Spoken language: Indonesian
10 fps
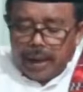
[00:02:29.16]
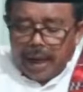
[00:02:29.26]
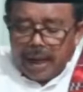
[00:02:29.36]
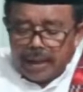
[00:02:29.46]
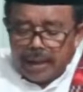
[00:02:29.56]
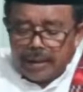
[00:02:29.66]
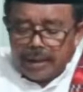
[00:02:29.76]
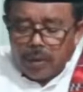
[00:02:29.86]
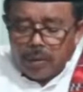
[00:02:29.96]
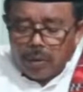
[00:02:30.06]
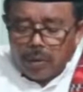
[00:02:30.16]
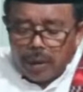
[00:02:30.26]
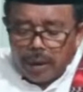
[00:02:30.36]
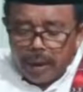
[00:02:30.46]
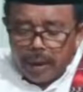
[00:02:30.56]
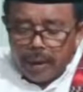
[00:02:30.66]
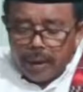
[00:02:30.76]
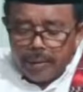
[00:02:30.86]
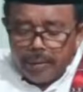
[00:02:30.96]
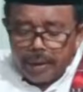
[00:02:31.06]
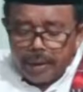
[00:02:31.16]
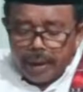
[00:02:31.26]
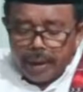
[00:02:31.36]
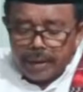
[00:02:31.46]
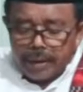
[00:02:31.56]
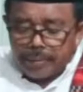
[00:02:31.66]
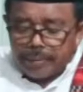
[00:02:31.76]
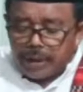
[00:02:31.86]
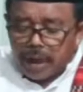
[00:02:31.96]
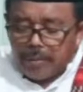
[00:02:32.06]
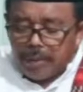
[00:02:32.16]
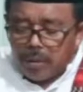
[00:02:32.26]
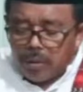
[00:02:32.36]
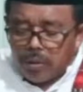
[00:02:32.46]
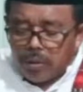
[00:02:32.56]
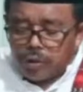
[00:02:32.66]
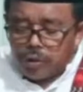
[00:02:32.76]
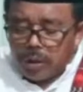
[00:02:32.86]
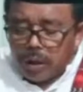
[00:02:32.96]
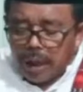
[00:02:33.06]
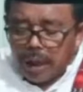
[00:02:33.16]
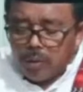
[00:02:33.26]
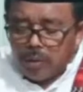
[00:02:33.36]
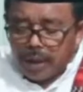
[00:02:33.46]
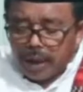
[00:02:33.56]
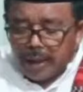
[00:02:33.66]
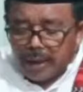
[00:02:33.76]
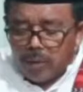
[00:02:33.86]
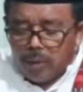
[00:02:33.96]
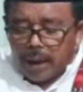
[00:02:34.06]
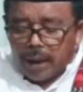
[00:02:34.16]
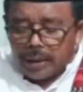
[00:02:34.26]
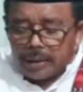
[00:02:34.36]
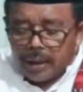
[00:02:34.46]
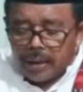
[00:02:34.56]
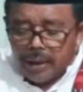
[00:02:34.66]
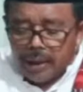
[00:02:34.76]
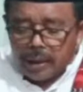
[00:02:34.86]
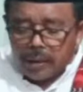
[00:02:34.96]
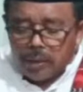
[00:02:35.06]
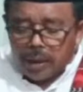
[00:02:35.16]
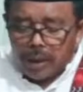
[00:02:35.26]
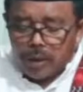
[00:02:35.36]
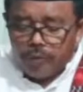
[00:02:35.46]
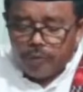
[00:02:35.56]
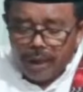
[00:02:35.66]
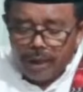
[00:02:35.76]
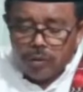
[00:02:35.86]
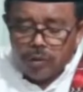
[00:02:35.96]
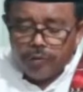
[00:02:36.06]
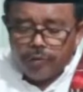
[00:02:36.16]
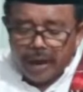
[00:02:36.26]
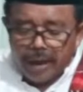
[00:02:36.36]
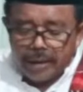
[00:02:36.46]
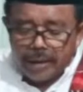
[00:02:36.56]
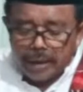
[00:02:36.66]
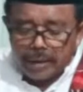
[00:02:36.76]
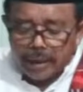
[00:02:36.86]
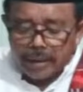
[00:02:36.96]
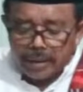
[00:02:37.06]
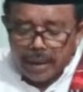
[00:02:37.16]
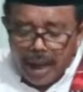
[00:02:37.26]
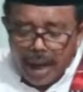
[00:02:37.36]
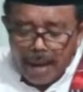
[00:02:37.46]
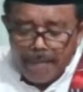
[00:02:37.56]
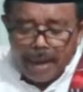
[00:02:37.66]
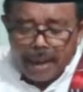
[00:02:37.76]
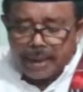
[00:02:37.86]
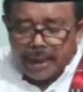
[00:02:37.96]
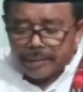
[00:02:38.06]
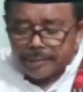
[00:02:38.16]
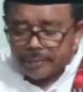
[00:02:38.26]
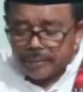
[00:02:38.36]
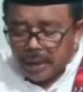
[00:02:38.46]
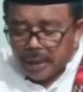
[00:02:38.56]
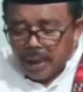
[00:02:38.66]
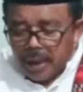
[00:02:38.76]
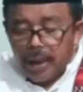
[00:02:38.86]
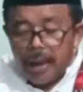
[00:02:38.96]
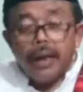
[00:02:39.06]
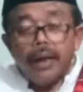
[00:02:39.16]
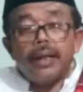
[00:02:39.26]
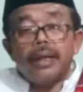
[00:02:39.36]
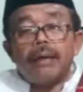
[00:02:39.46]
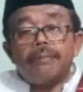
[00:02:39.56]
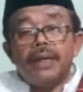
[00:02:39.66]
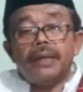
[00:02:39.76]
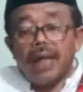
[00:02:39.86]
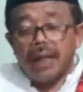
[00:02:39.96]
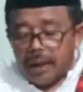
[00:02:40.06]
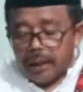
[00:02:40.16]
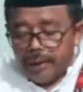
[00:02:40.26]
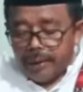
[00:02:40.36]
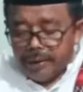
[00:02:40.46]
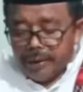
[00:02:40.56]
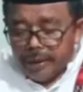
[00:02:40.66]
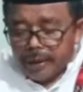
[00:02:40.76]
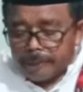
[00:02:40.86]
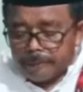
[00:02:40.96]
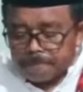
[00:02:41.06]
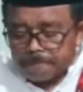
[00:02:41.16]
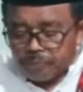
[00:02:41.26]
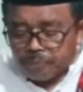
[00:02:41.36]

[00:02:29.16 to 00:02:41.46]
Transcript: ningali dawuh wan ing kitab jami'u usulil awliya wa kana dzikru la yufidu faidatan tamatan ila bitalqini